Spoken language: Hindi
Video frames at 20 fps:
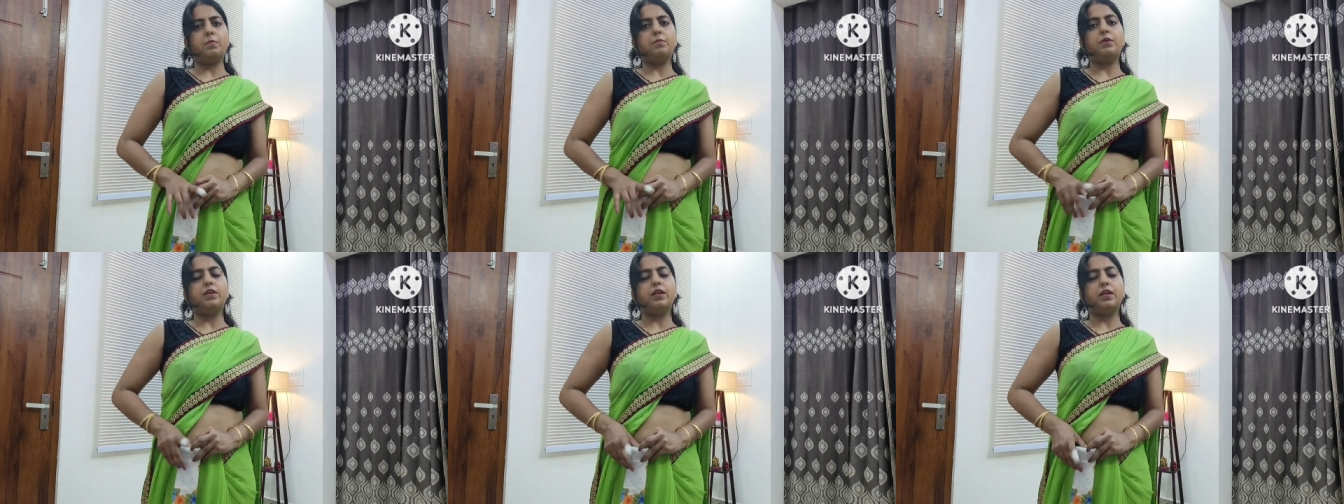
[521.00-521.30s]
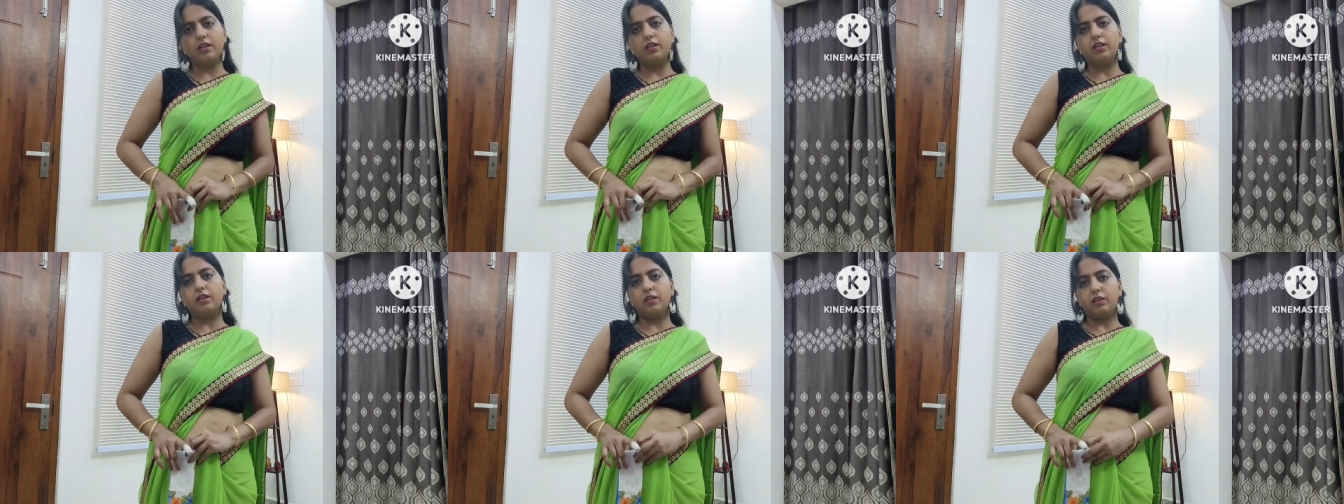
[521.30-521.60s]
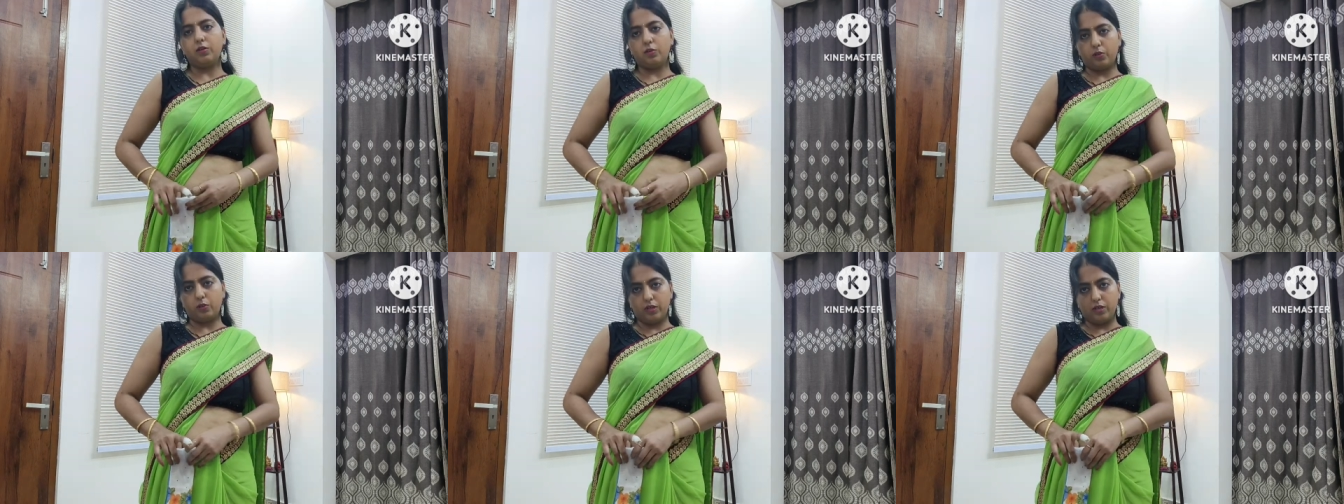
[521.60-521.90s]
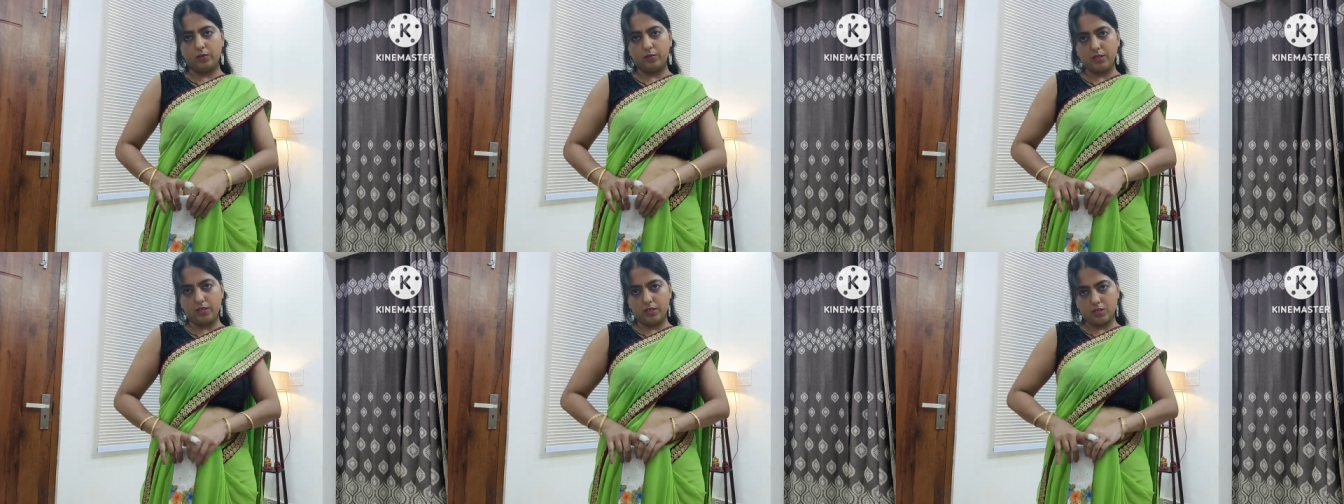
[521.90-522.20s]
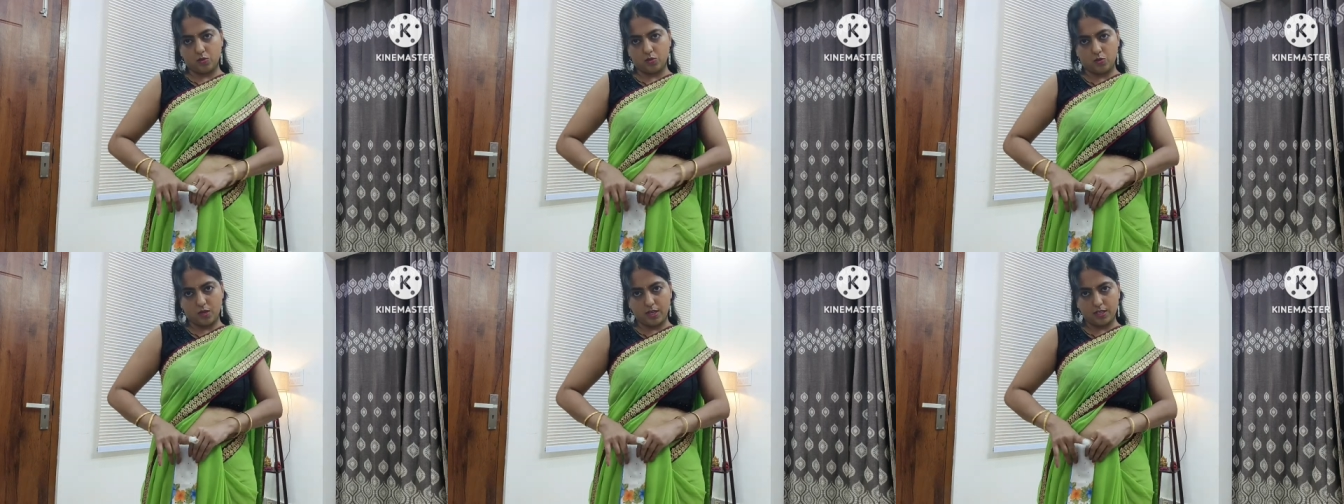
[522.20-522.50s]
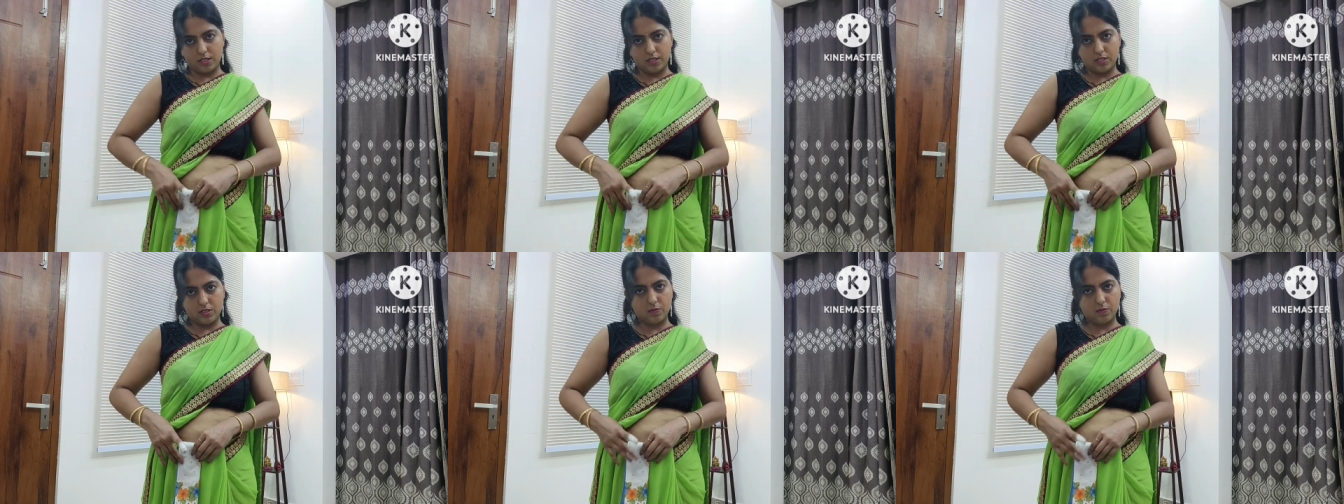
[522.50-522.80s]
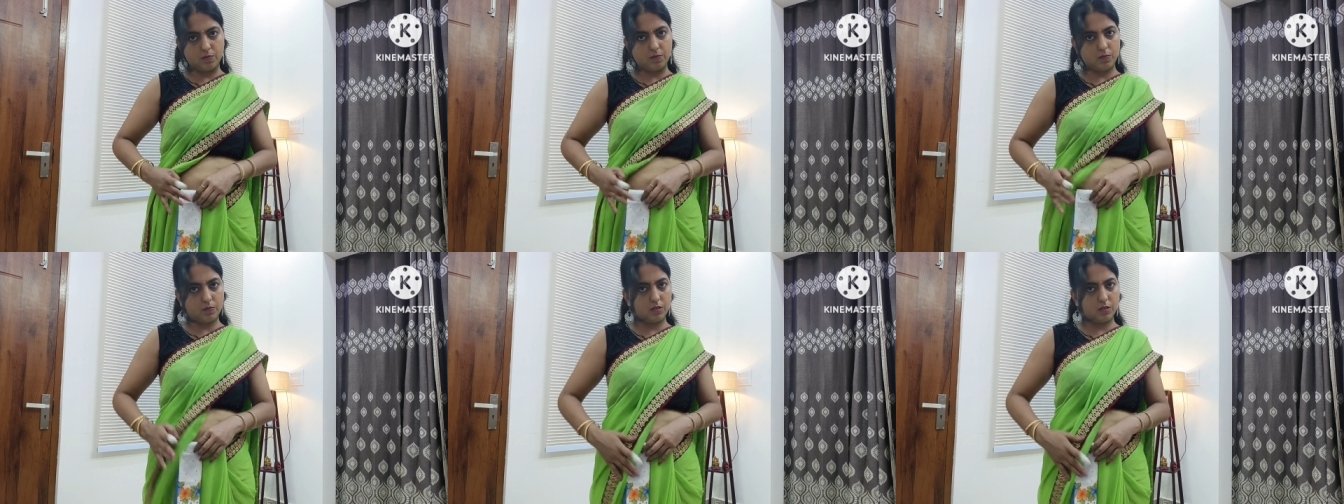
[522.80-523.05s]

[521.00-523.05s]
आप डेली रूटीन में इसको ऐसे जो